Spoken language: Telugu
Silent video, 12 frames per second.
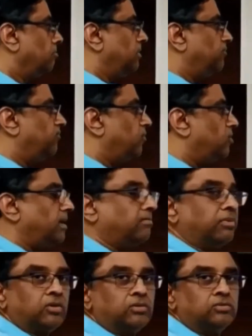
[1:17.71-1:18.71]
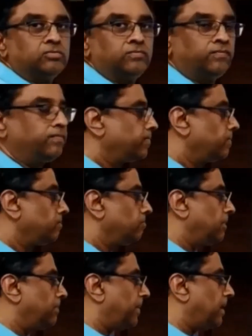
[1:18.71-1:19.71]
మీ ఫోన్ నెంబరు
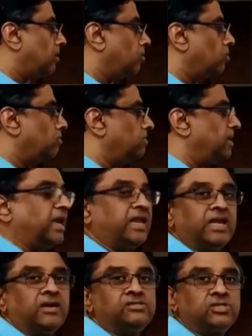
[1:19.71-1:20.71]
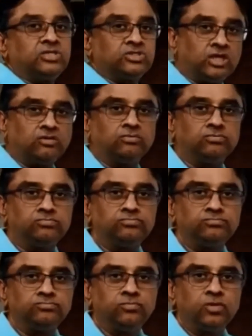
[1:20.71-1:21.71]
మీ పేరు మీ ఏరియా ఇస్తే చాలు
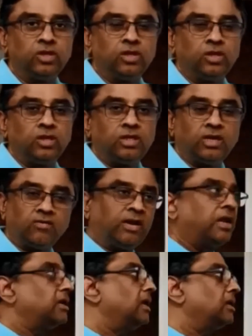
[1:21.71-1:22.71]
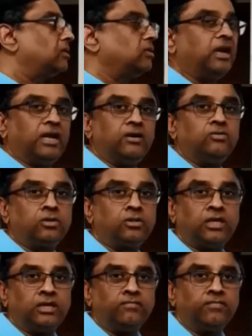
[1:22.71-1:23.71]
ఇరవై నాలుగు గంటలు ఈ లైన్ ఉంటుంది